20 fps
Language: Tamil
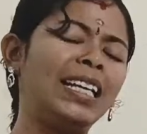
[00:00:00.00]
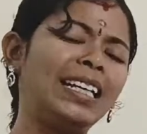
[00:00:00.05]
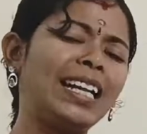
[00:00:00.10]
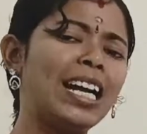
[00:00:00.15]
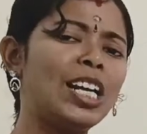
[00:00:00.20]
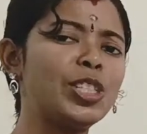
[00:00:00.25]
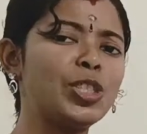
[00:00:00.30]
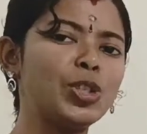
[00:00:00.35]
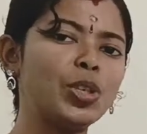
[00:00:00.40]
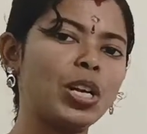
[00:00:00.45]

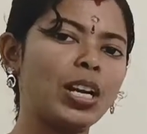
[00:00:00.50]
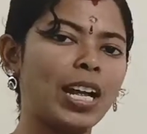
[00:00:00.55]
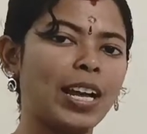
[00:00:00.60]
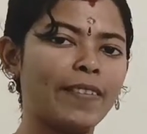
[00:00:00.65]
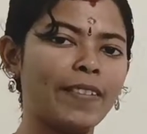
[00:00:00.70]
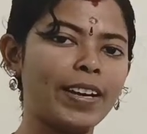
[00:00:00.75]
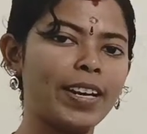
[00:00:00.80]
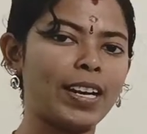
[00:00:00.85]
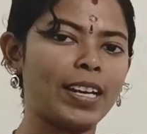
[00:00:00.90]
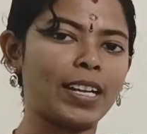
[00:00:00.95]

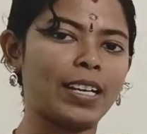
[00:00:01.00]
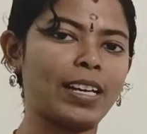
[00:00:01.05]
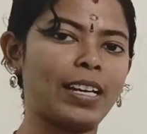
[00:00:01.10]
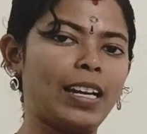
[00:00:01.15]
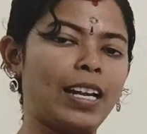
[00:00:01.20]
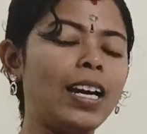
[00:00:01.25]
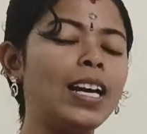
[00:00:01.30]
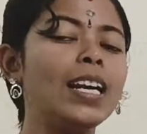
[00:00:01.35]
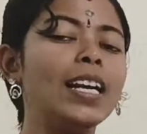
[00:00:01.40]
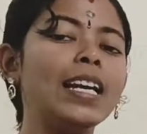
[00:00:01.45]
நேச்சுரலாகவே
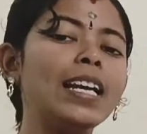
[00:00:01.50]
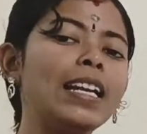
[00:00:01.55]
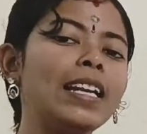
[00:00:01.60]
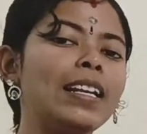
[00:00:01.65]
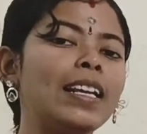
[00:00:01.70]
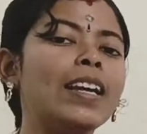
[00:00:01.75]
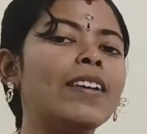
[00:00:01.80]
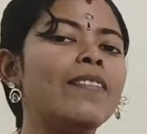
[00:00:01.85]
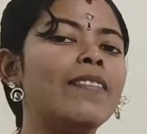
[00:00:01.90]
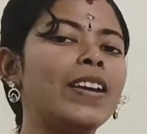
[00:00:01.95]
நடக்கலாம்
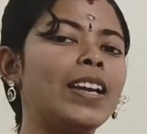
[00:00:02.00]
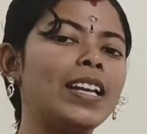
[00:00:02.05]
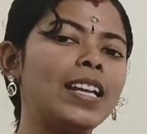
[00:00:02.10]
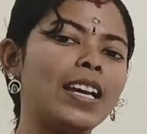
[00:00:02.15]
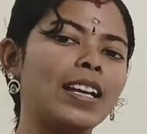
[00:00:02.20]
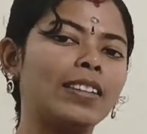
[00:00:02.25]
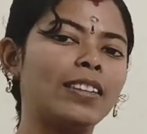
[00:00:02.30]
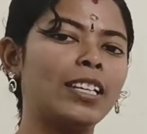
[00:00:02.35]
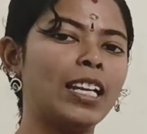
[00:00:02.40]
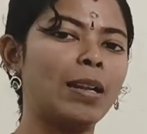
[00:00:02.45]
இல்லைனா
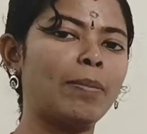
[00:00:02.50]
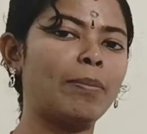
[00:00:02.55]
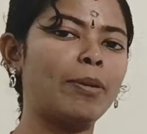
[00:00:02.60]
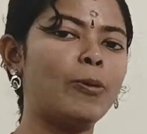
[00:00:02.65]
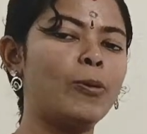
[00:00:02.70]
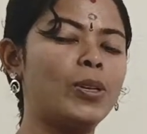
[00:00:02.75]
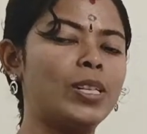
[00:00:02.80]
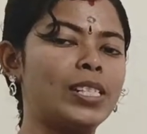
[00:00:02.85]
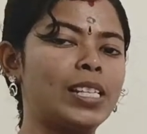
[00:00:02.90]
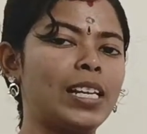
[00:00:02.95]
வெளியேருந்து நம்ம
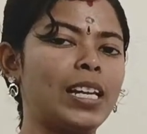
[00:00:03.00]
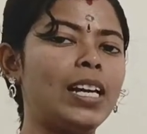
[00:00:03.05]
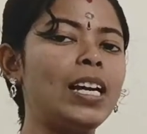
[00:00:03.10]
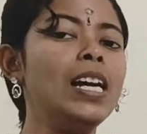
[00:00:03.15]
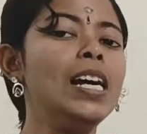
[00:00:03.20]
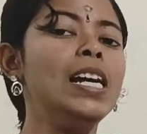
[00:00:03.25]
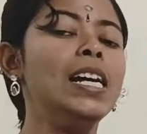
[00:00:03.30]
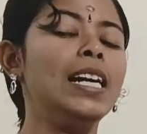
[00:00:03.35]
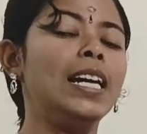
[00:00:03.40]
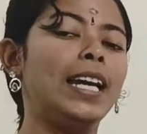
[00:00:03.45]
ஒரு சில
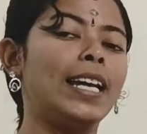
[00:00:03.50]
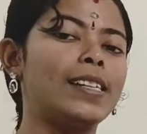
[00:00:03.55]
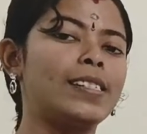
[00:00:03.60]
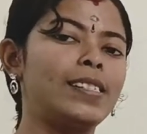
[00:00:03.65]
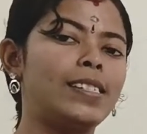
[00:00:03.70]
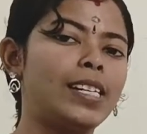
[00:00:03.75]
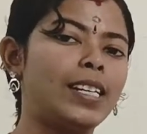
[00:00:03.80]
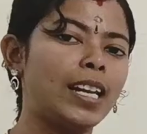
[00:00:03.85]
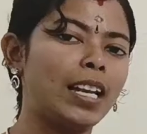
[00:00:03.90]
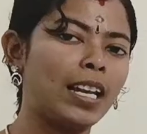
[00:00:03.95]

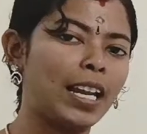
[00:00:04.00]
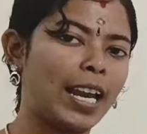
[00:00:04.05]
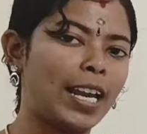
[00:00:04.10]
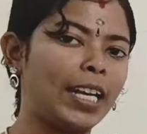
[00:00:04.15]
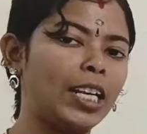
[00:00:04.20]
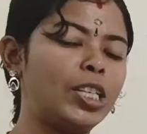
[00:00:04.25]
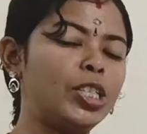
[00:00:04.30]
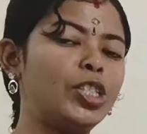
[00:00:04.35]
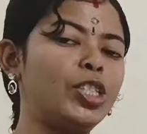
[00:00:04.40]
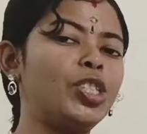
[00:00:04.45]
எக்ஸ்டர்னல்
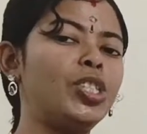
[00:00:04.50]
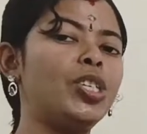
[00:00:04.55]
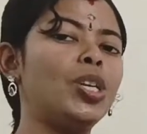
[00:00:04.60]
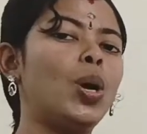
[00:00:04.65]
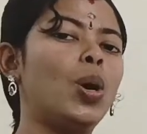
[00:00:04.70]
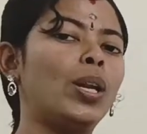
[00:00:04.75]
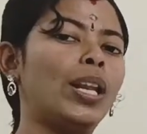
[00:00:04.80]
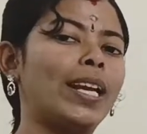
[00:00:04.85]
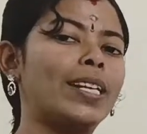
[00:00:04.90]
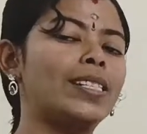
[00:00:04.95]
எனர்ஜி
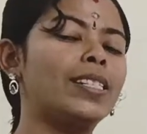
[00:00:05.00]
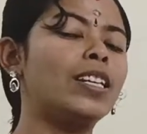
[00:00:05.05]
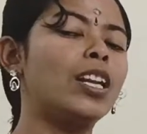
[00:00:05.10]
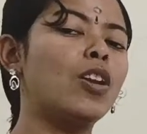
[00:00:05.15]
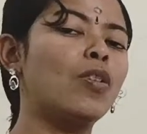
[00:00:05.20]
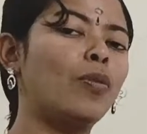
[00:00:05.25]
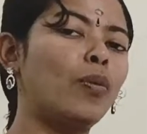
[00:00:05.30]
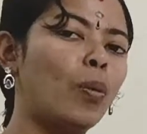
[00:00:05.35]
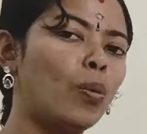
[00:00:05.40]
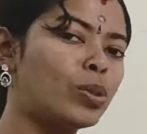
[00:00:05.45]
ஆர்
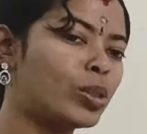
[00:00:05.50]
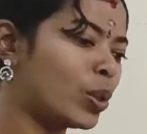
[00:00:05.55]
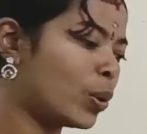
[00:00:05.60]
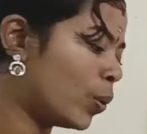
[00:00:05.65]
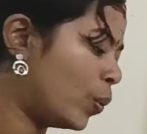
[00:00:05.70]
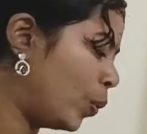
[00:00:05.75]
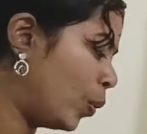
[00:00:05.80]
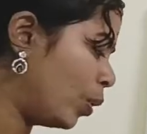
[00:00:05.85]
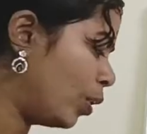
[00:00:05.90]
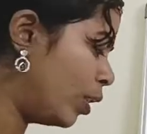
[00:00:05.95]
எக்ஸ்டர்னல் ஃபோர்ஸை
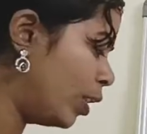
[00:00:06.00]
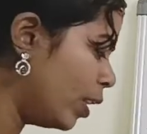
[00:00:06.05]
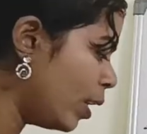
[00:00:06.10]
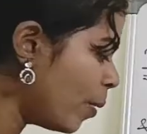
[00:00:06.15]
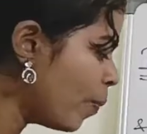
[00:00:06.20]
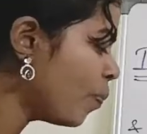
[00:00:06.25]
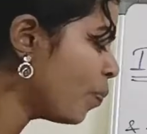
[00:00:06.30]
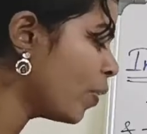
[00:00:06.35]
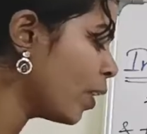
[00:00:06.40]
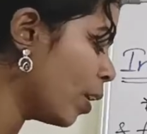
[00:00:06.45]
கொடுத்து
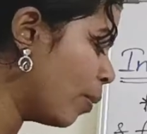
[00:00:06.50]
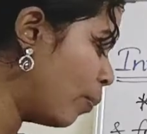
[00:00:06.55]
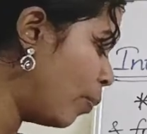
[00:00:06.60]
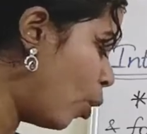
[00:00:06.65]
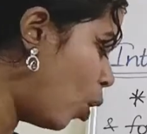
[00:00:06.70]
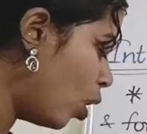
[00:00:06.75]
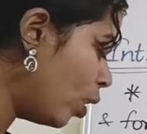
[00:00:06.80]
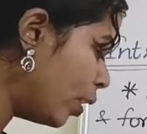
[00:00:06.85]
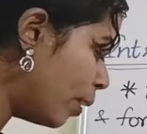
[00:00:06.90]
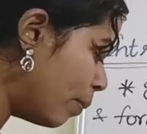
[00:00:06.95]

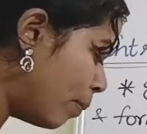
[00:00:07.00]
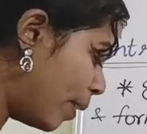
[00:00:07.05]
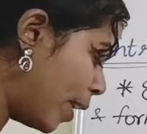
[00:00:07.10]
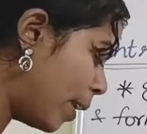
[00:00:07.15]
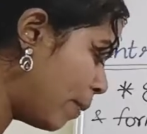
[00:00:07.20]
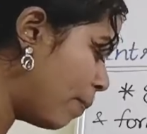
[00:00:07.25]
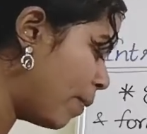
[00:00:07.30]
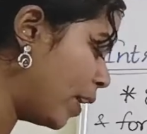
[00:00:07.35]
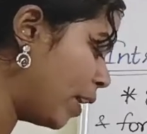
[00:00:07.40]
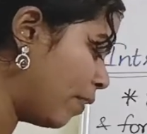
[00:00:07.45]
பாண்டை
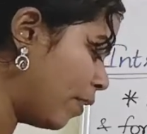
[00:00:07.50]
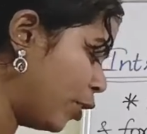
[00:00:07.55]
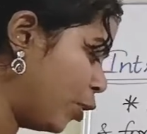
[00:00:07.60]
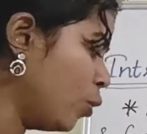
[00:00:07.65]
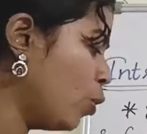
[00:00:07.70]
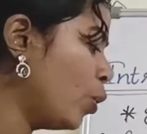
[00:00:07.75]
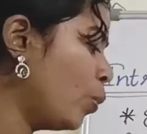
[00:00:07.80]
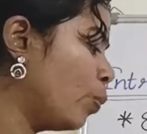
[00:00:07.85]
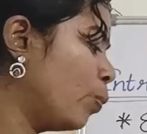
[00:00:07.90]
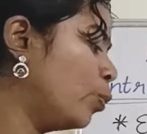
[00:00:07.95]
பிரேக் பண்ண
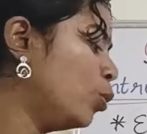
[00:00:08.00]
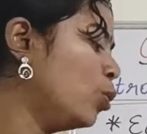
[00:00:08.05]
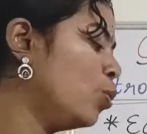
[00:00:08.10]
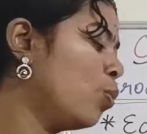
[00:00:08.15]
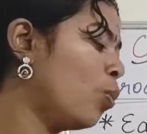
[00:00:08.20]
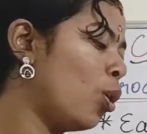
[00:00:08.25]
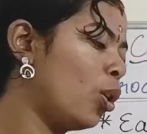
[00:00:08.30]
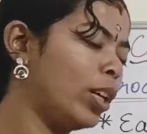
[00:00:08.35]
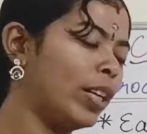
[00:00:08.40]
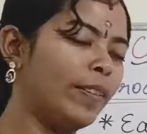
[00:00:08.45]
வச்சு ஒரு புது
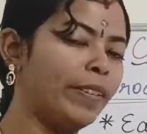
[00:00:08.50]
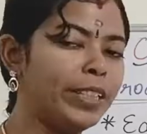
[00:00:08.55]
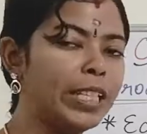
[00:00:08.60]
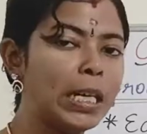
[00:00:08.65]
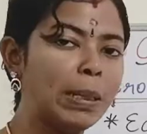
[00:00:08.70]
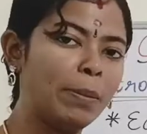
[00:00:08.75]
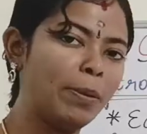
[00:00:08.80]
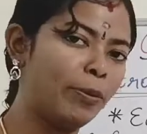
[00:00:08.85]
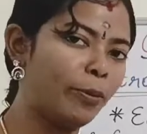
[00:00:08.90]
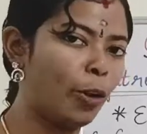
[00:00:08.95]
பாண்டை
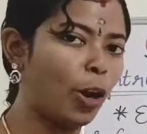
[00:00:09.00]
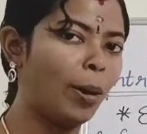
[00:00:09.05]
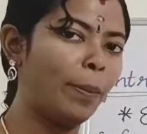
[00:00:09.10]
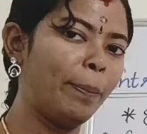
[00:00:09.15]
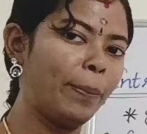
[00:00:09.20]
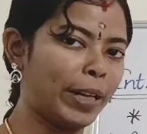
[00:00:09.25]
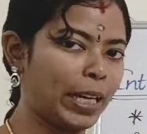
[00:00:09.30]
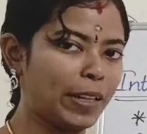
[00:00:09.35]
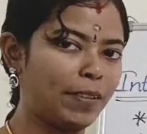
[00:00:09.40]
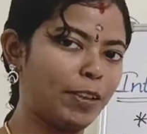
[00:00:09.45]
வந்து நம்ம
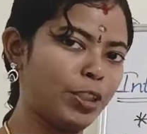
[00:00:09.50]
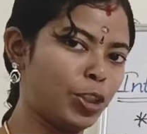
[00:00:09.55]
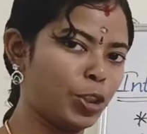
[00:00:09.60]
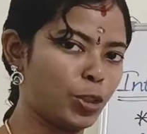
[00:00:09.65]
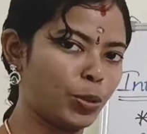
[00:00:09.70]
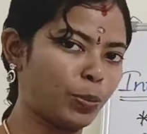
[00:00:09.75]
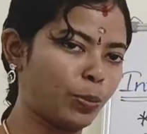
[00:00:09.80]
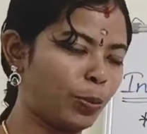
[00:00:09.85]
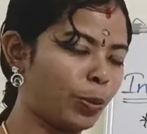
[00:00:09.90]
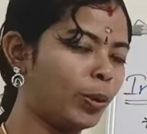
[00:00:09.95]
ஃபார்ம் பண்ண
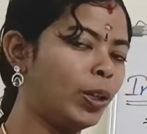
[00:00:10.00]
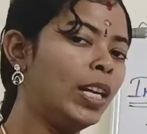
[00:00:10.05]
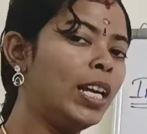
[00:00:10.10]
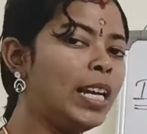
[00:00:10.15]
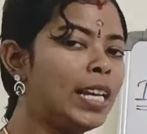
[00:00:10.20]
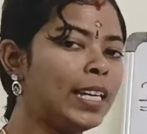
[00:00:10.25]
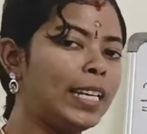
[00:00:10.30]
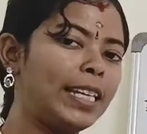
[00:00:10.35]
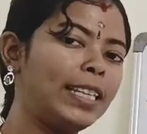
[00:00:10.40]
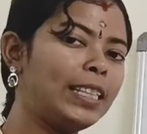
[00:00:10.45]
வச்சுருப்போம்
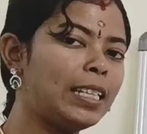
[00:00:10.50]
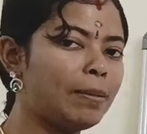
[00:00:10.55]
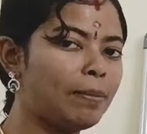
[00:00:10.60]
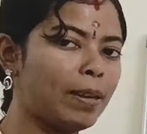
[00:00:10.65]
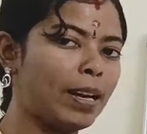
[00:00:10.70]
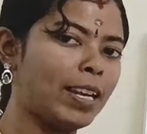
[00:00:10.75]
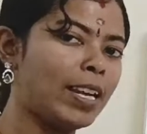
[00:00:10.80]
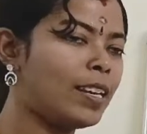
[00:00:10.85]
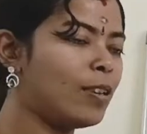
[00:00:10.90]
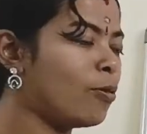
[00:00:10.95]
இந்த
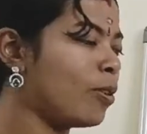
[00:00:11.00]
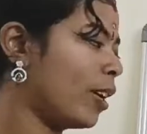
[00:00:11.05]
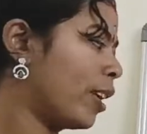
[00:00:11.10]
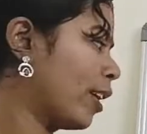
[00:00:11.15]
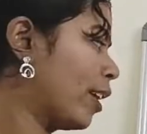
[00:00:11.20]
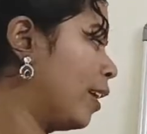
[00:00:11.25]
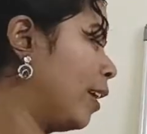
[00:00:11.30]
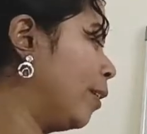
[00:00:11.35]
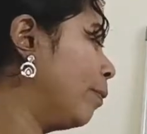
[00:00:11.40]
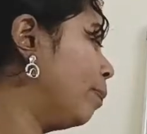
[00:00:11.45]
மாதிரி
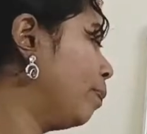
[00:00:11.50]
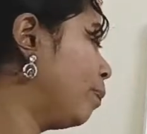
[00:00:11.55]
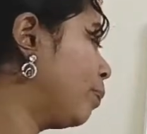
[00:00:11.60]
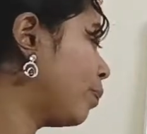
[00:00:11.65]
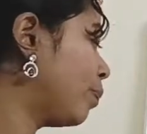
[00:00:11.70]
நடக்கலாம்